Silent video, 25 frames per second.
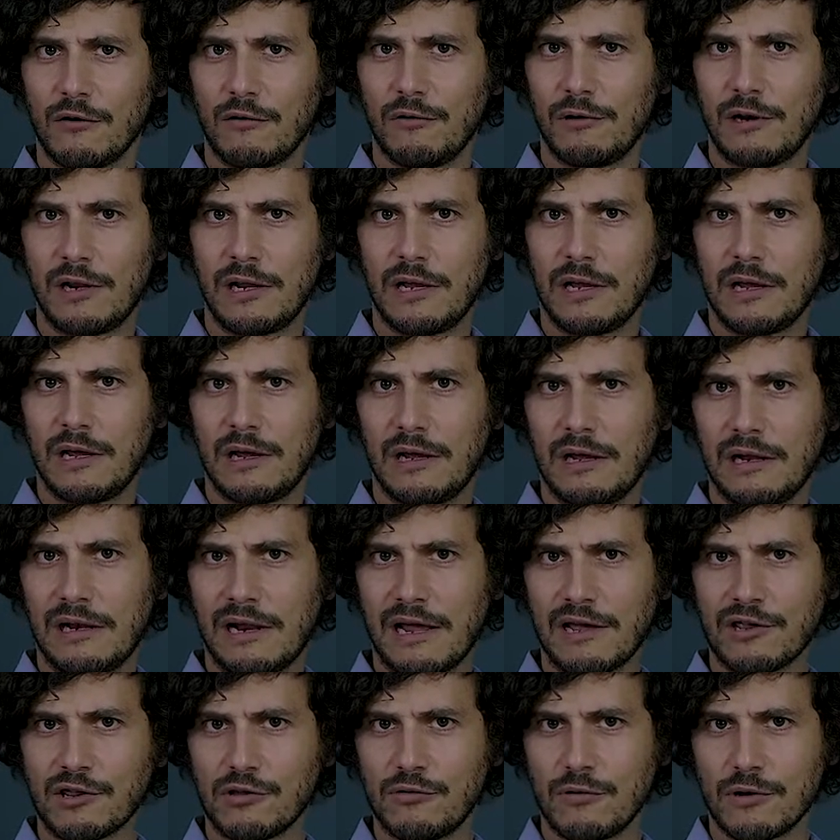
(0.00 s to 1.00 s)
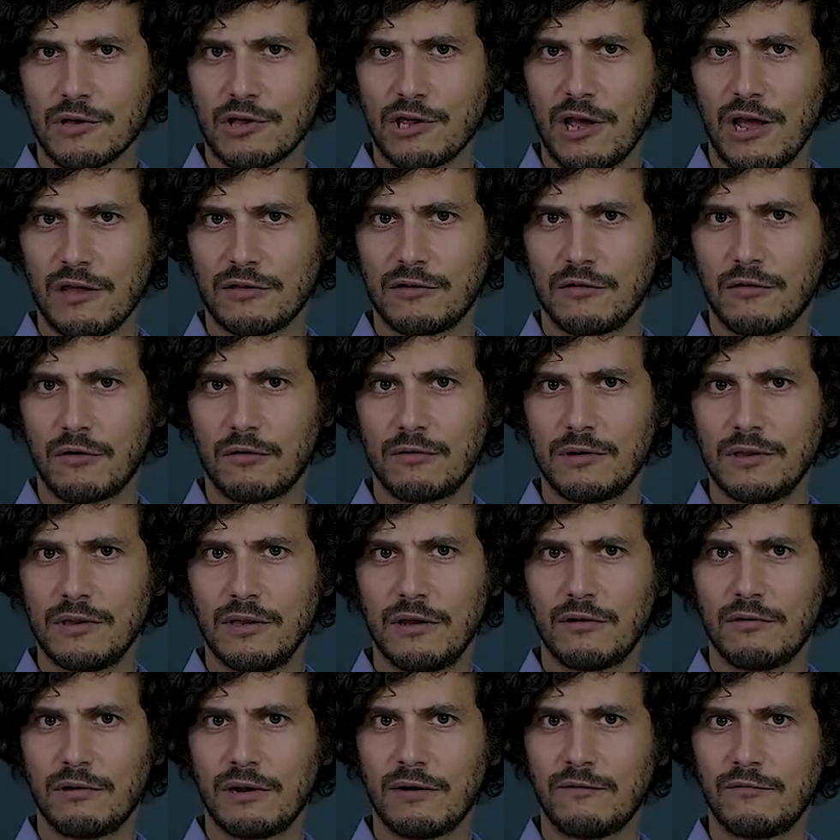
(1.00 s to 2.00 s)
con eh, l'acido acetico,
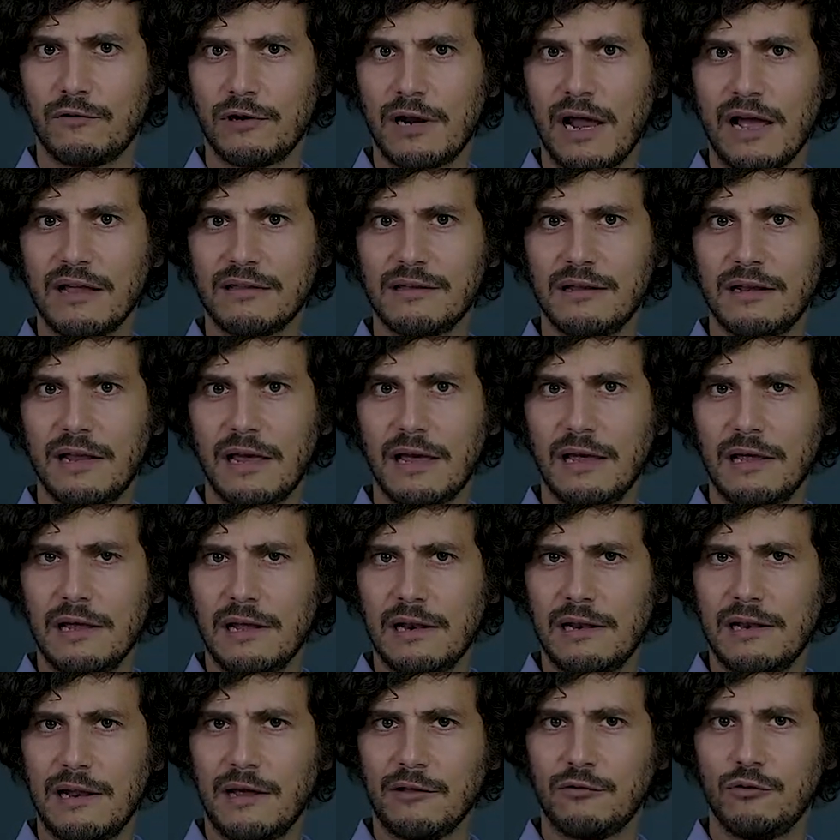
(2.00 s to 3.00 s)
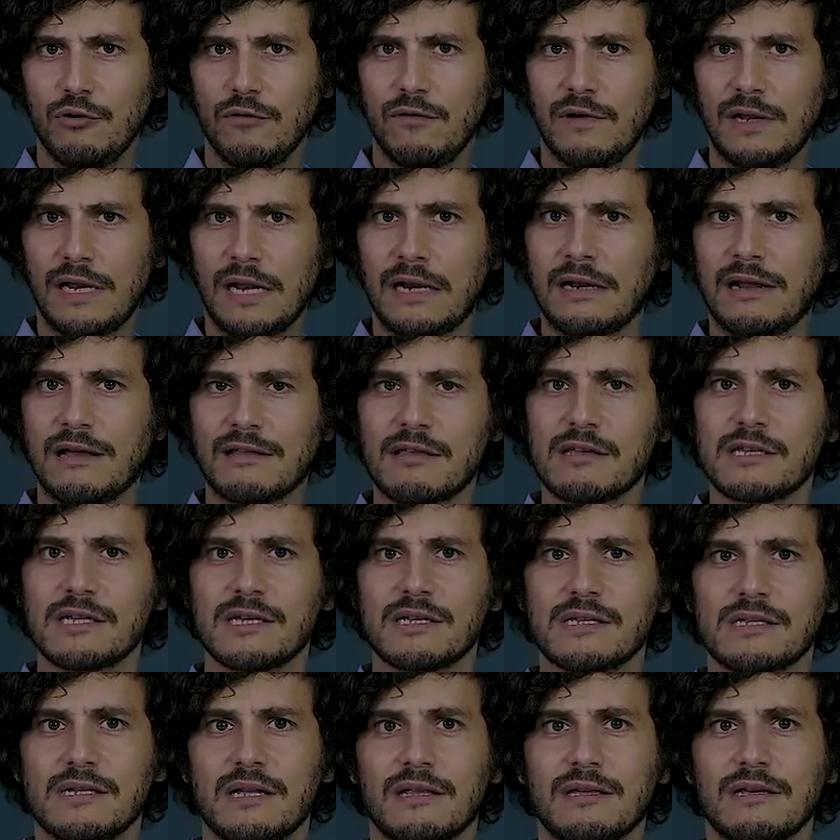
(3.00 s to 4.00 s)
quindi con la volatile laddove l'annata
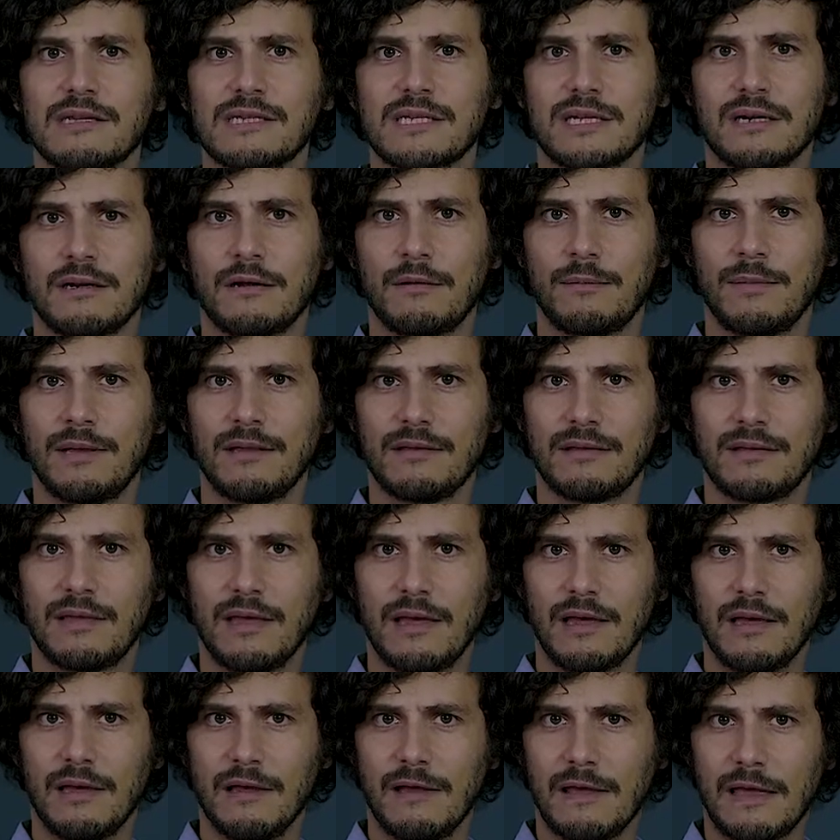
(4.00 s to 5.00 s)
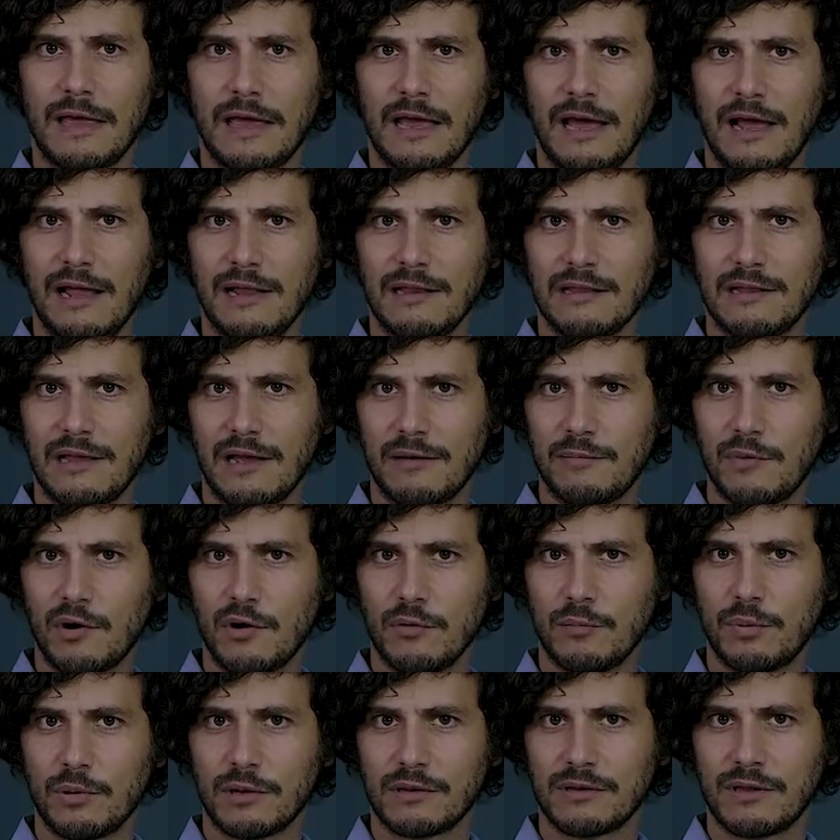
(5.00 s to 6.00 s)
sia stata estremamente calda e
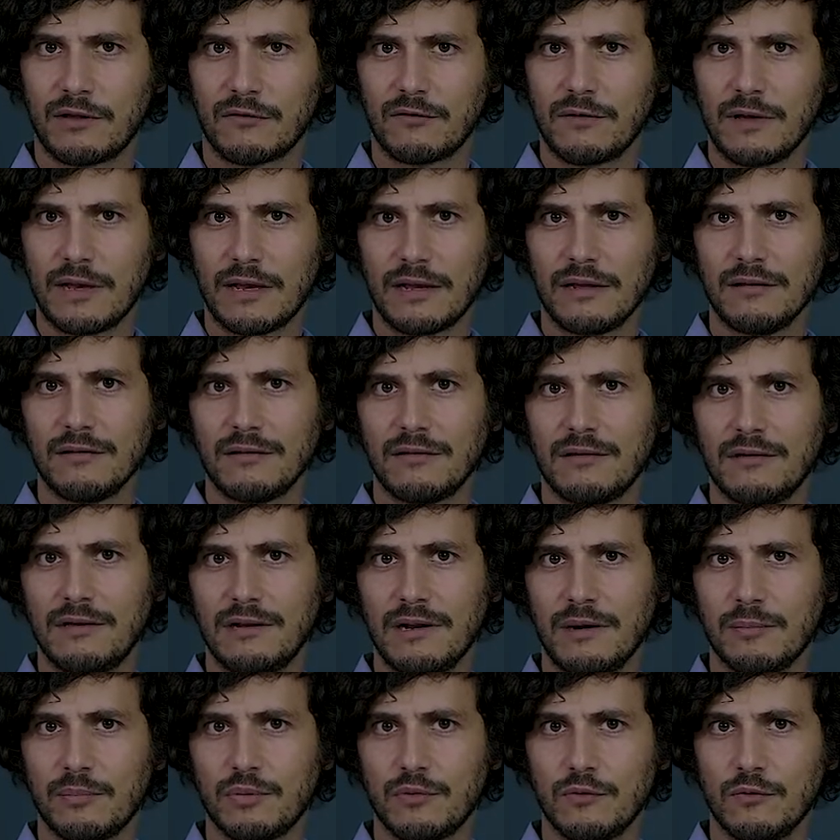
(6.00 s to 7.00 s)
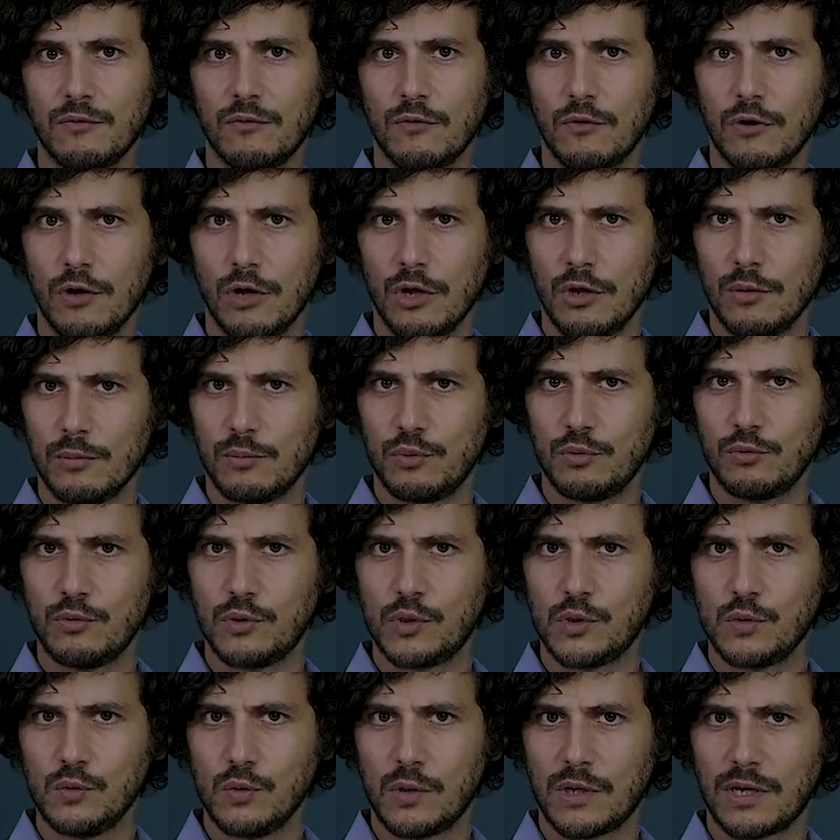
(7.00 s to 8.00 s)
abbiamo portato in cantina più, più
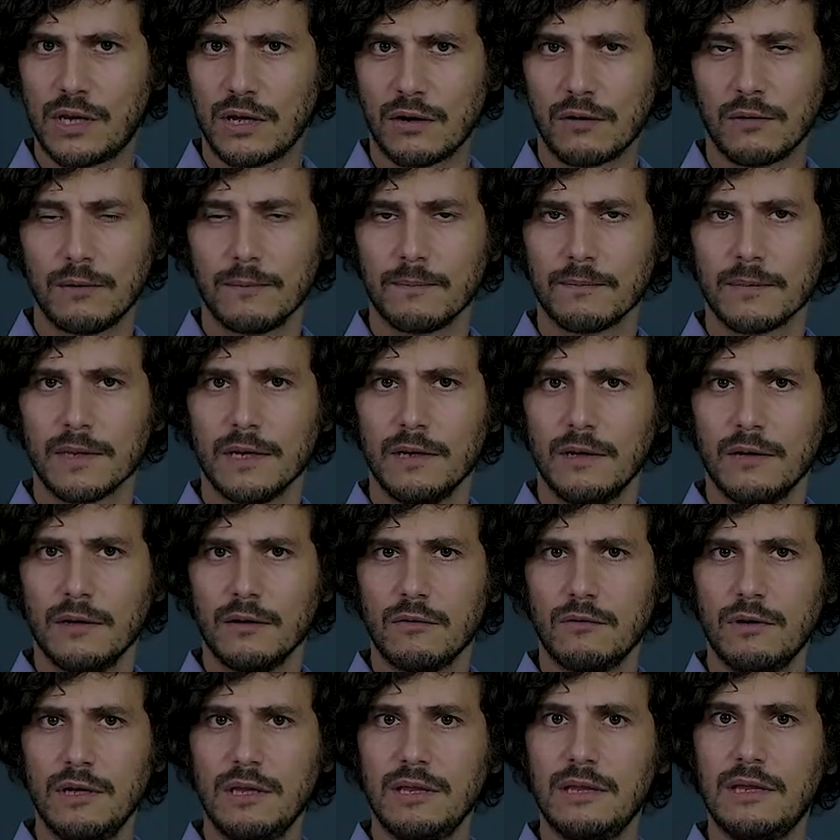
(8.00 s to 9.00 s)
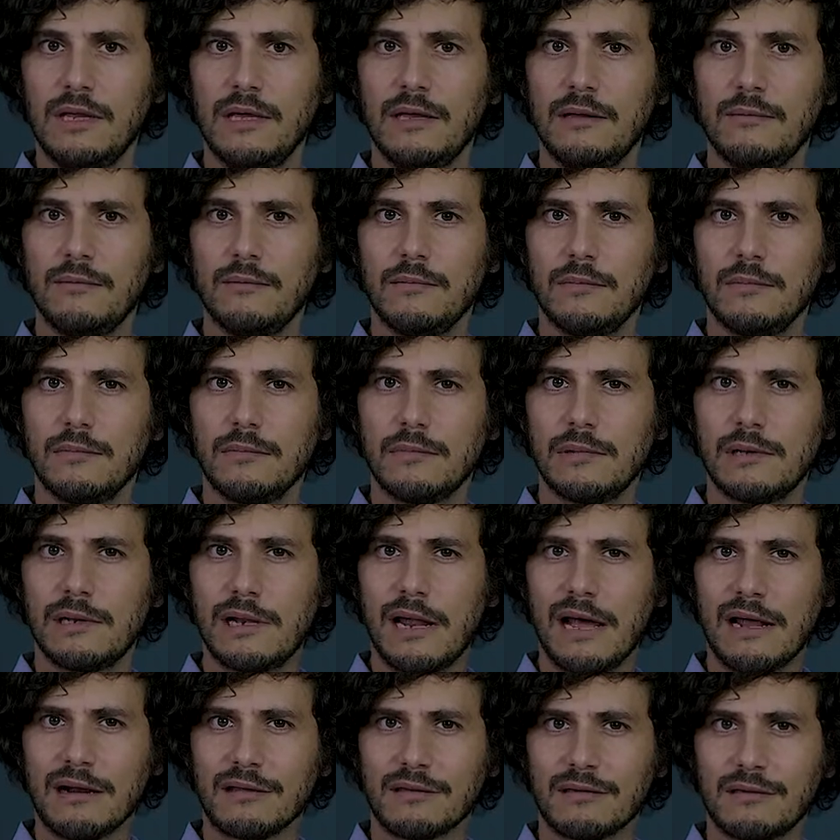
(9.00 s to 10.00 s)
zucchero. Quindi
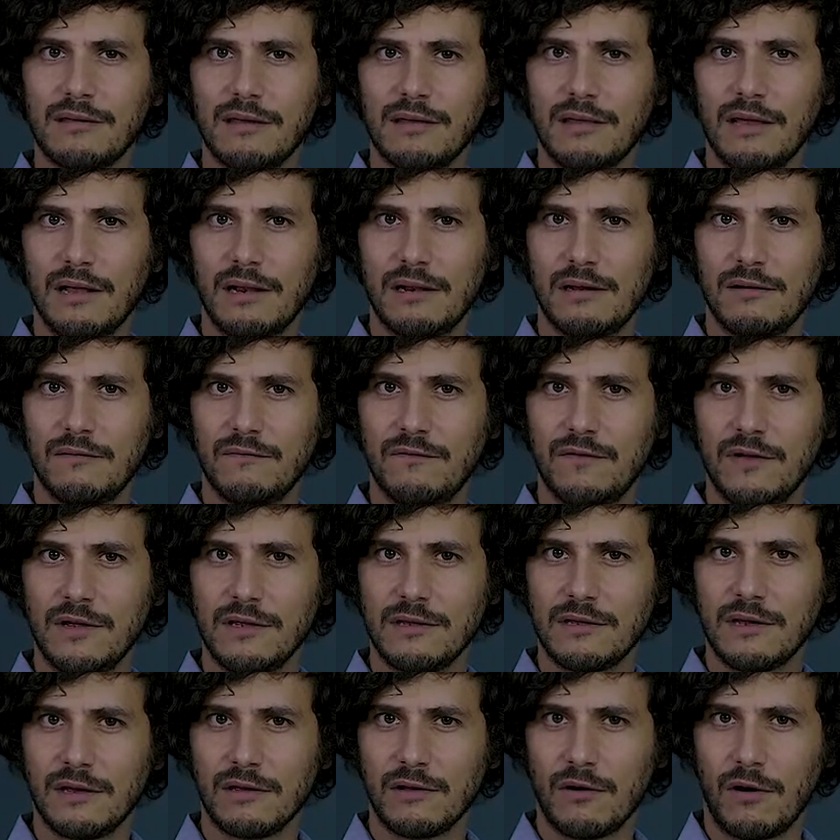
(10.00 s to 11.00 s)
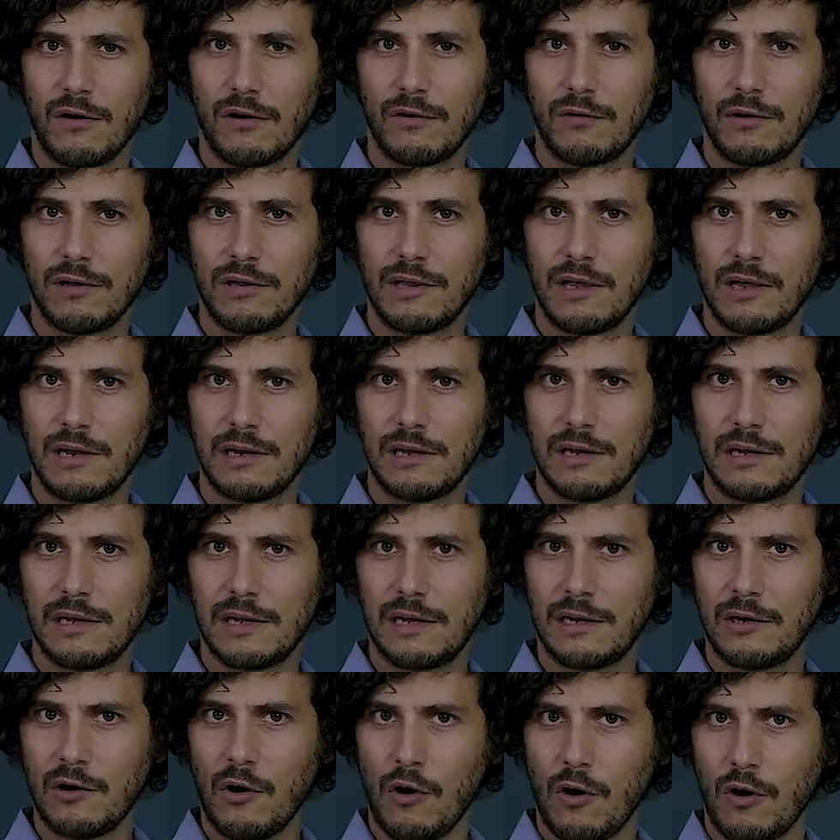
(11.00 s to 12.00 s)
l'arte del vignaiolo e
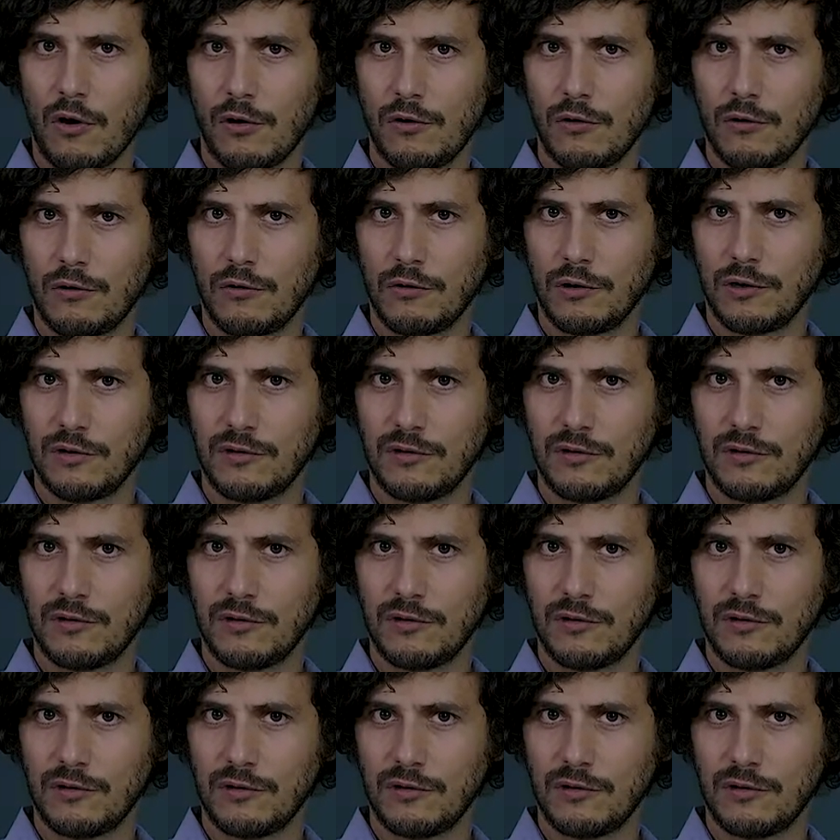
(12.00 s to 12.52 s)
dell'enologo